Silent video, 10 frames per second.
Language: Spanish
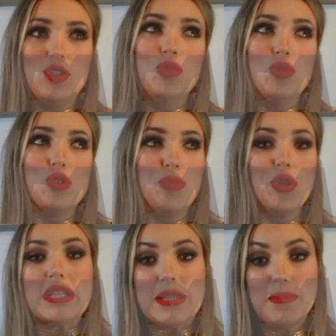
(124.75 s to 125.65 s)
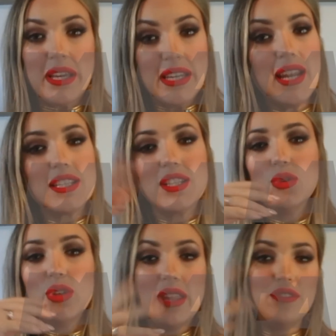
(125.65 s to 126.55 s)
como os podéis imaginar, ha sido
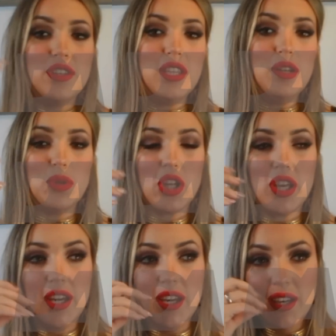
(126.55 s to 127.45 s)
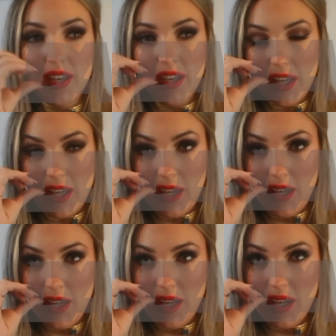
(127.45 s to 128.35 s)
un día difícil porque,
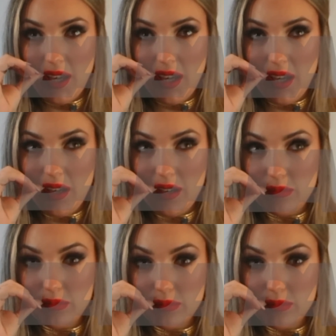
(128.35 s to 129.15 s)
eh,